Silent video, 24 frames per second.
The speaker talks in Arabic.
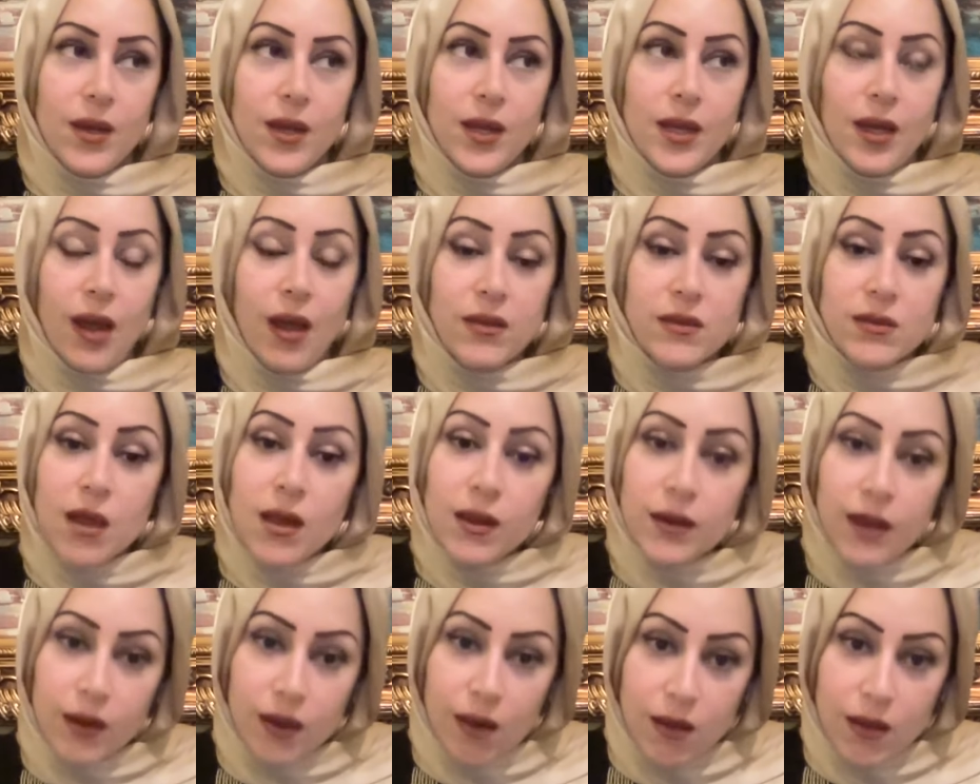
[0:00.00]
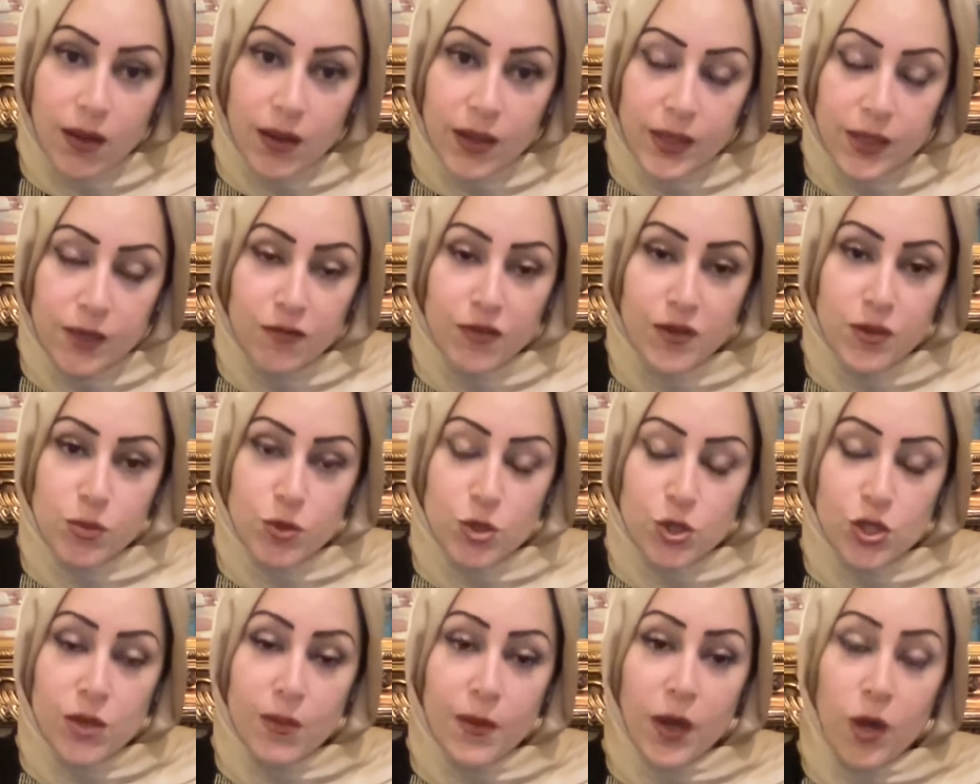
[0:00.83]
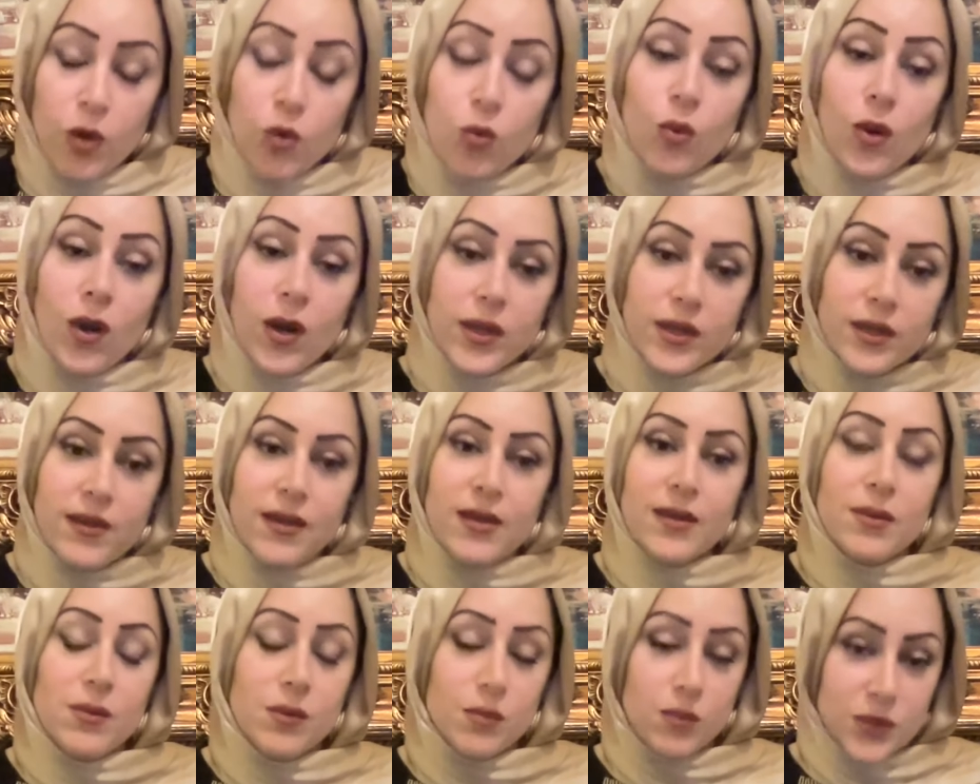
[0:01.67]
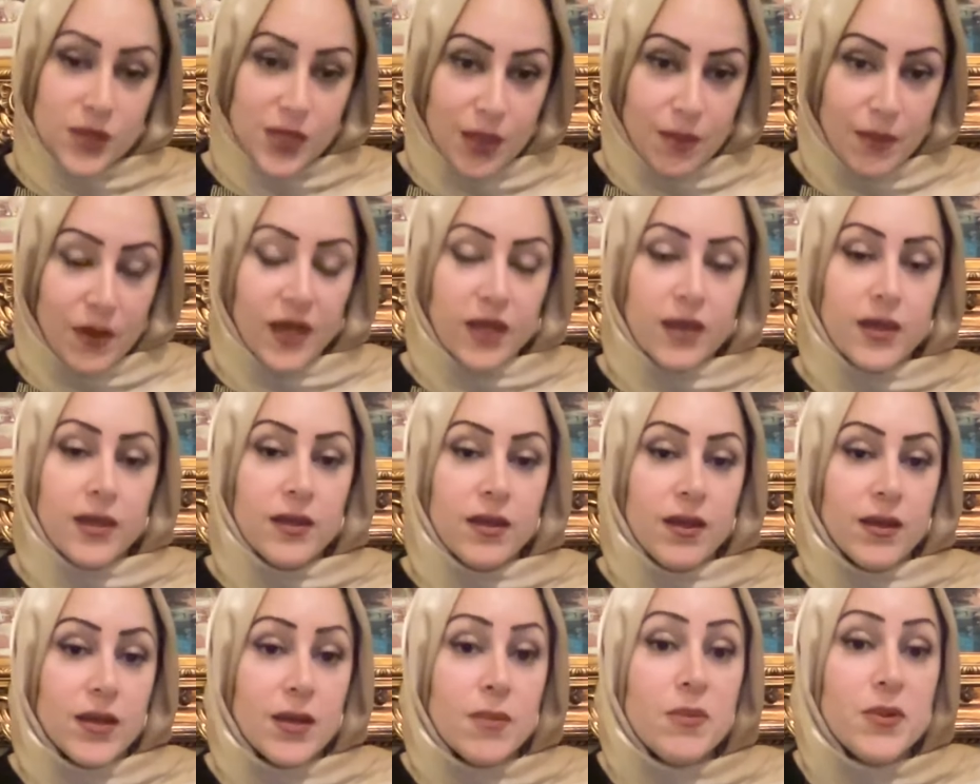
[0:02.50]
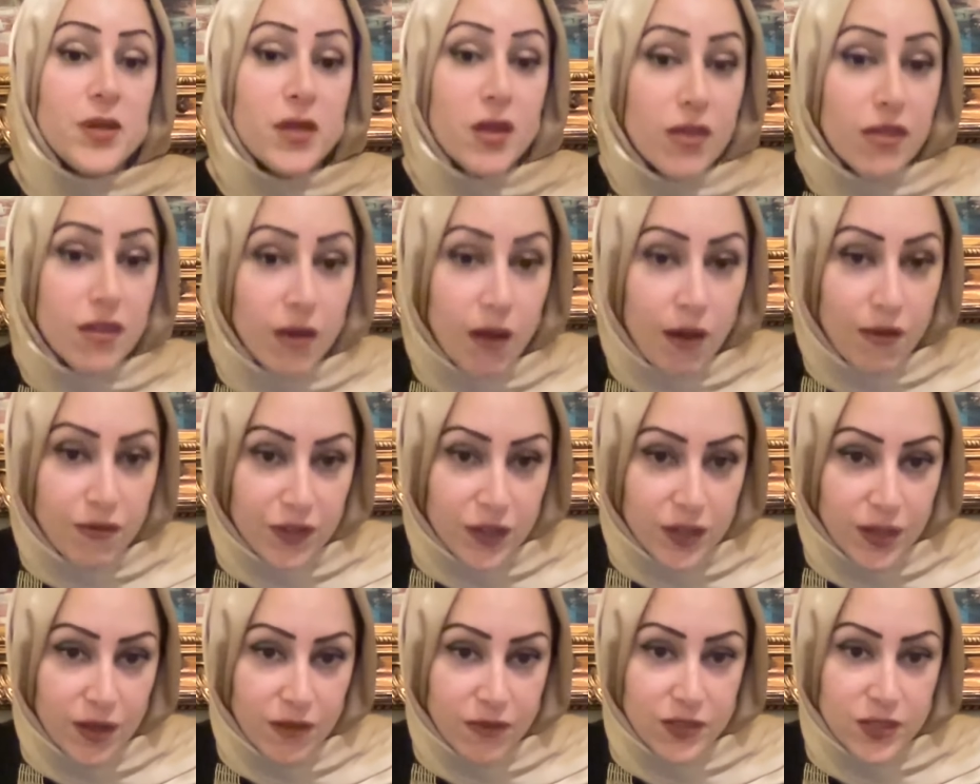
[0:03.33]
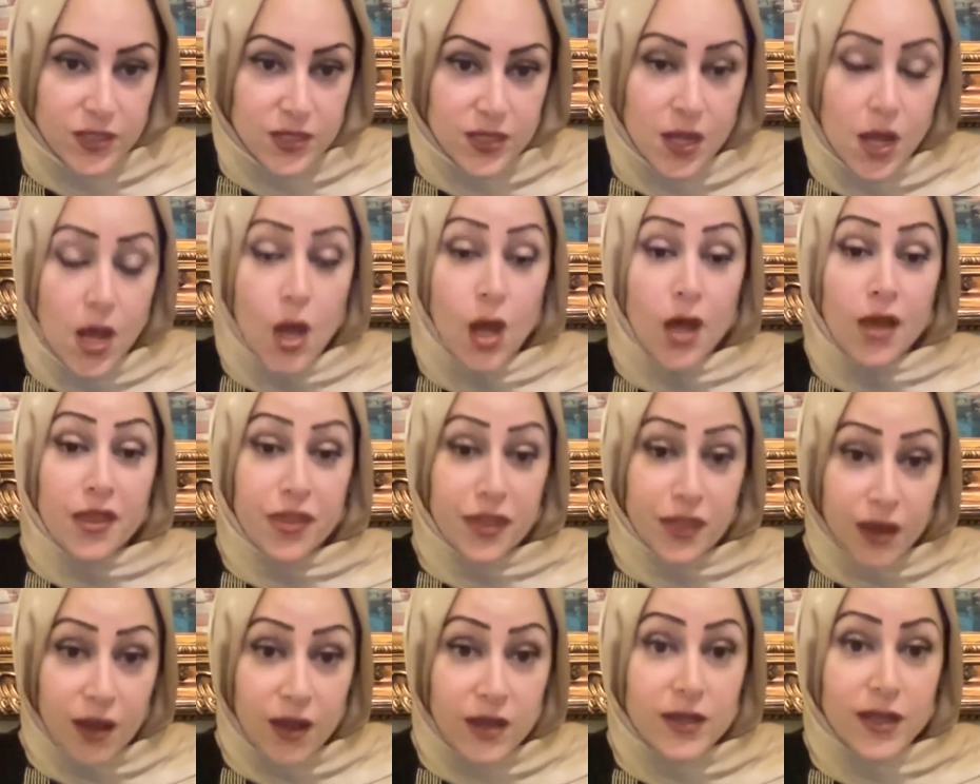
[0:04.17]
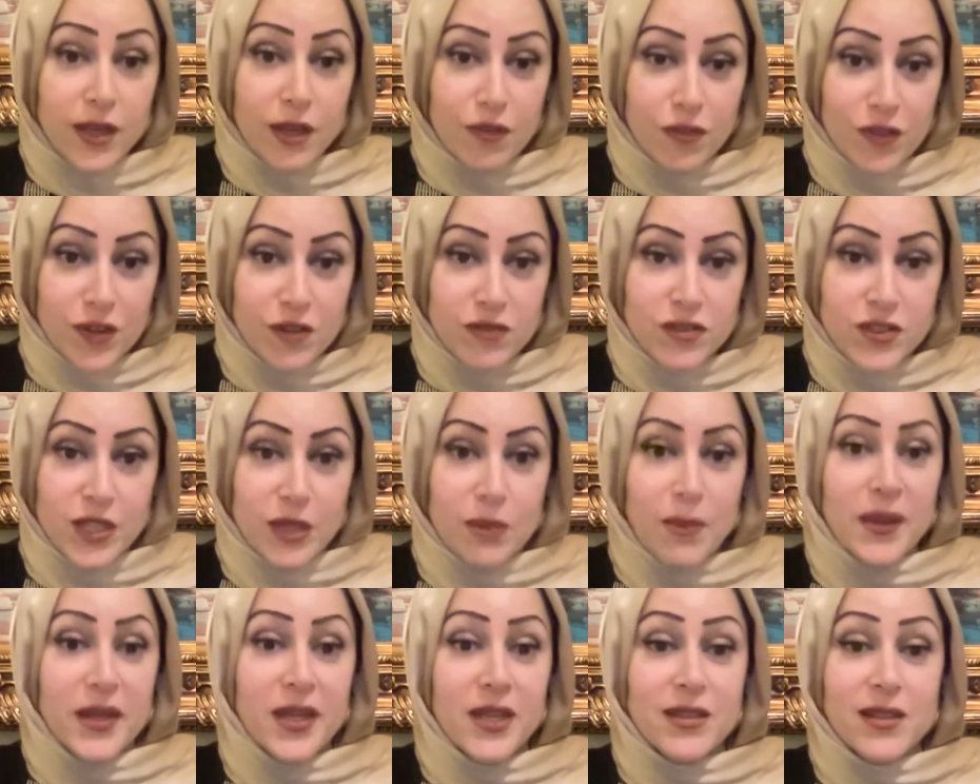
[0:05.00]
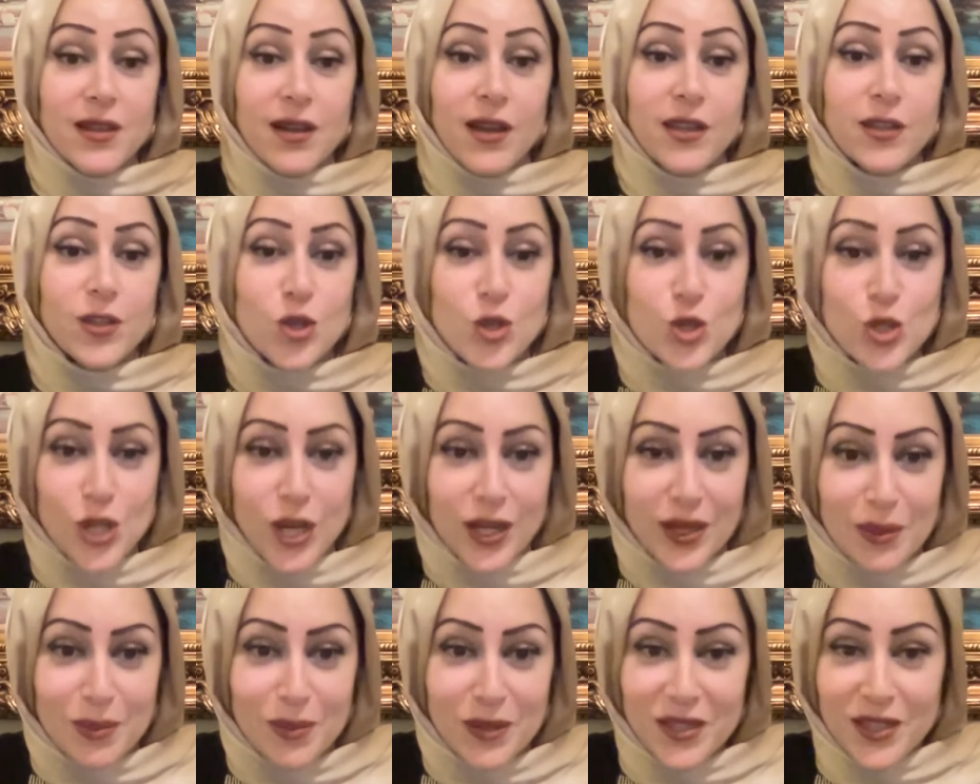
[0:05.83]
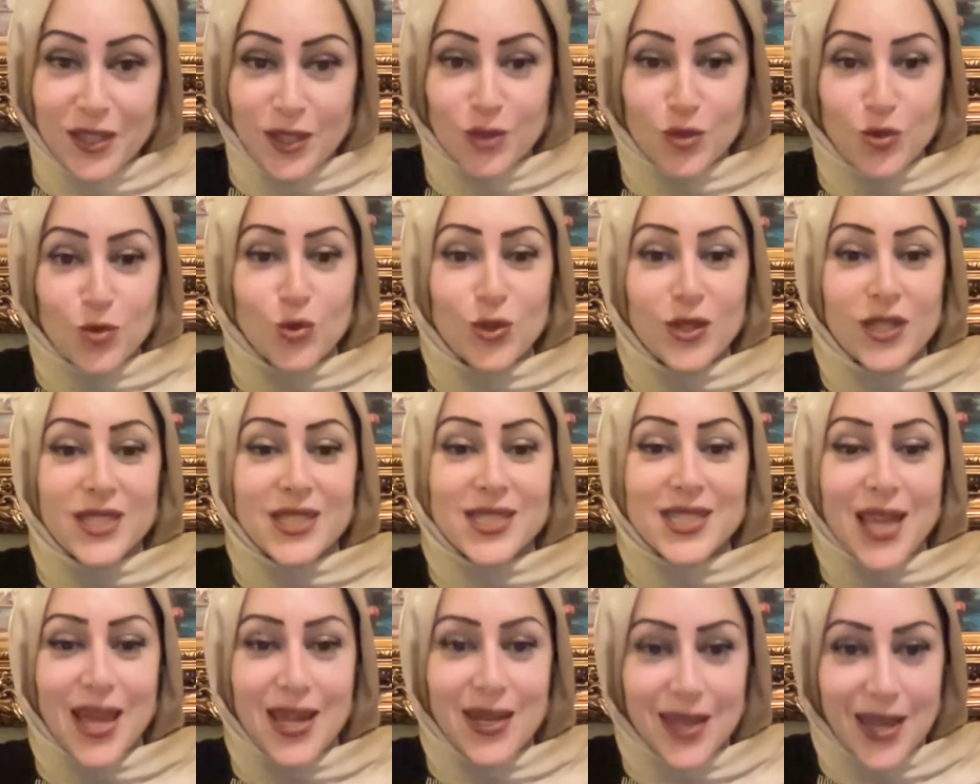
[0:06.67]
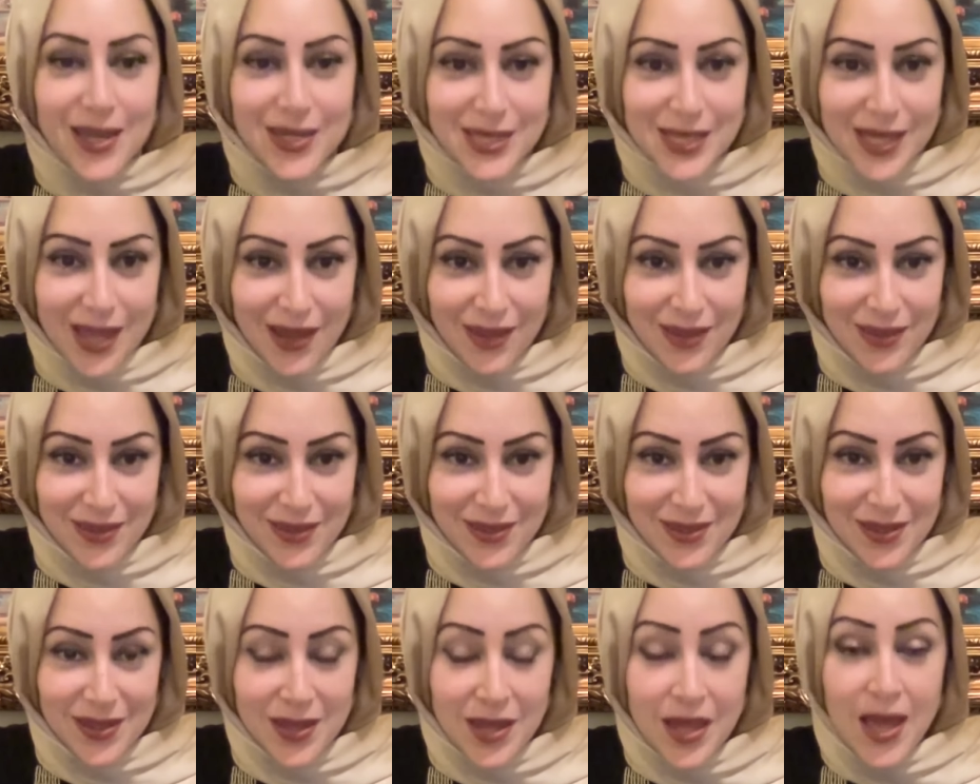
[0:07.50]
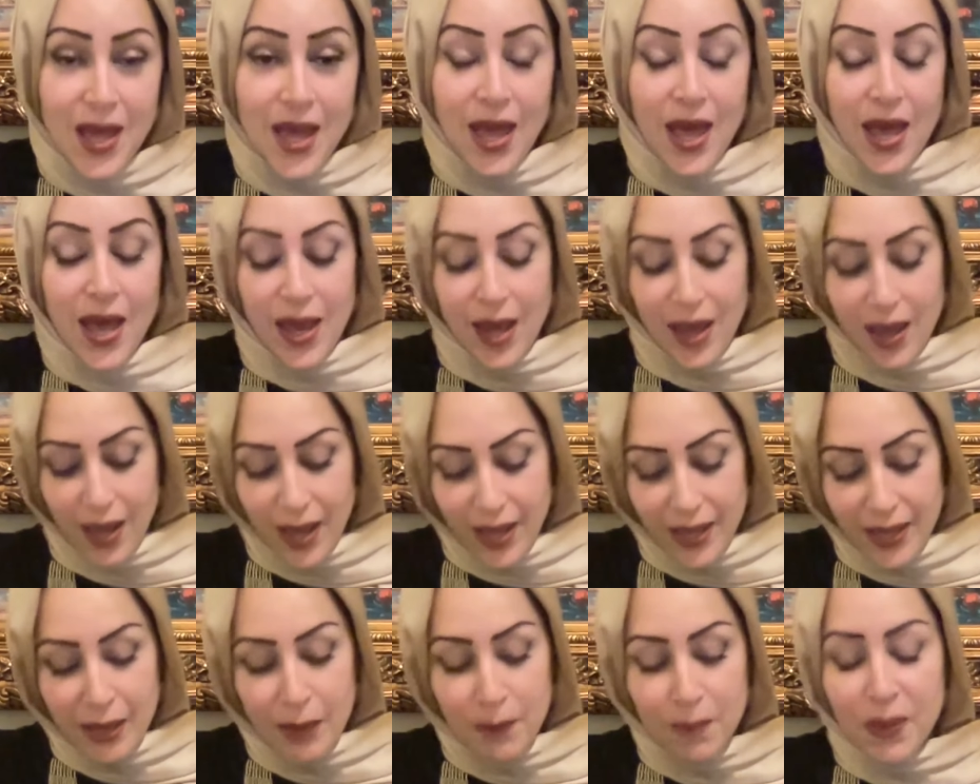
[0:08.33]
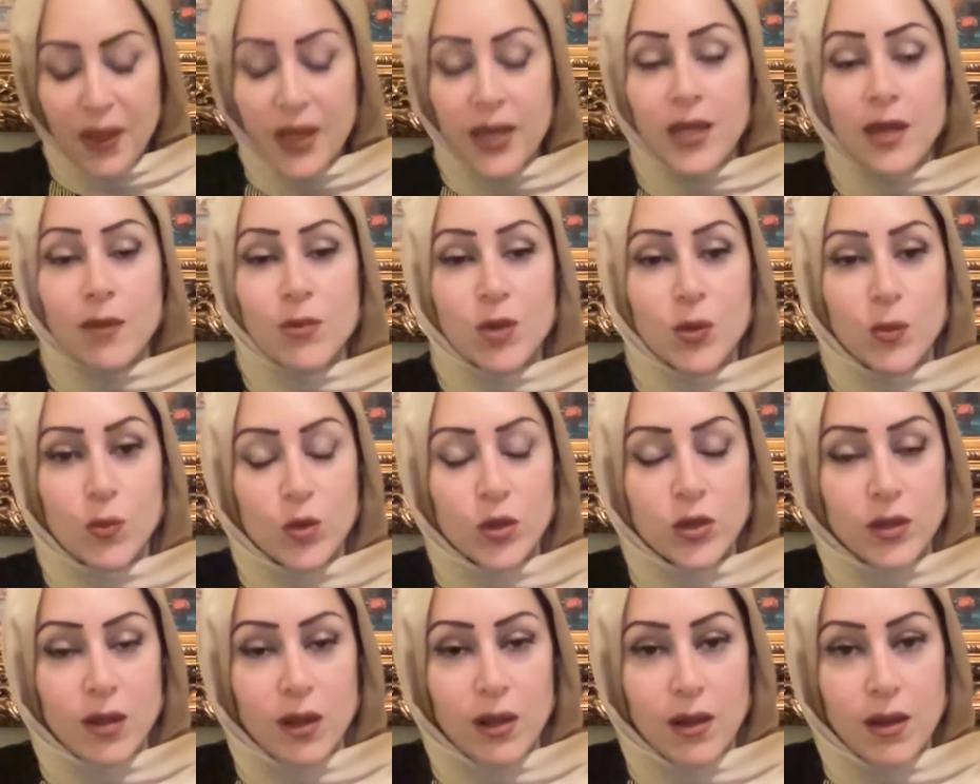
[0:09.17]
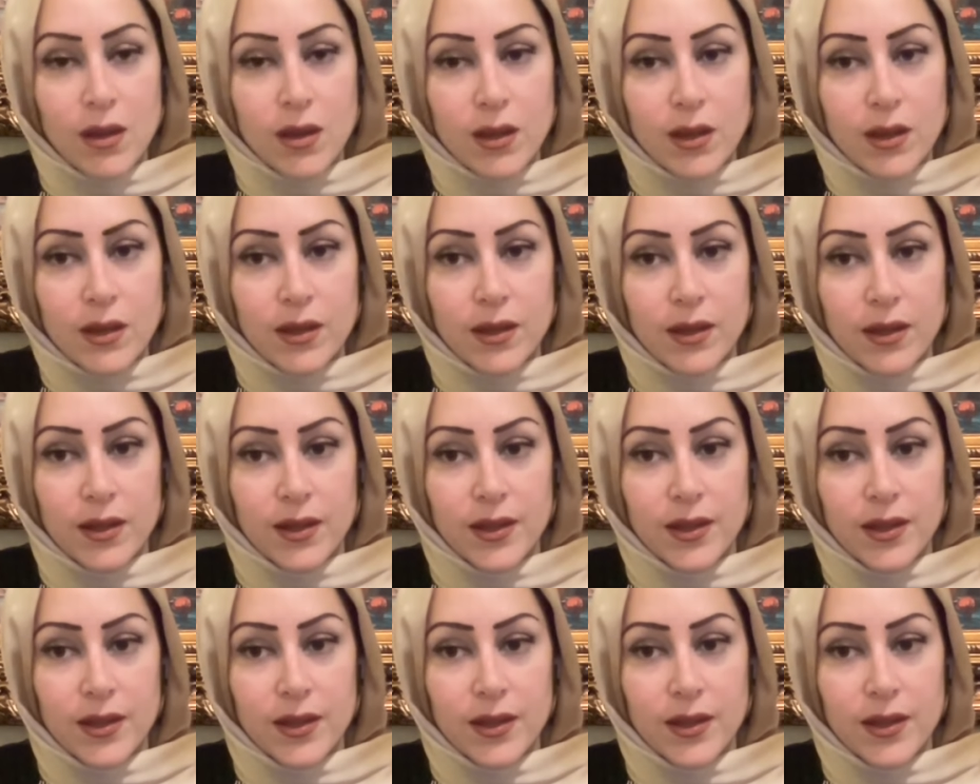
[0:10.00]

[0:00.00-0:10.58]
العطاء للآخرين في المجتمع هو أيضا زي ما حكينا يبني الثقة في النفس ثقتك في نفسك معناتك حترجع لبيتك تكون إنسان أسعد أنا عم بحكي من منطلق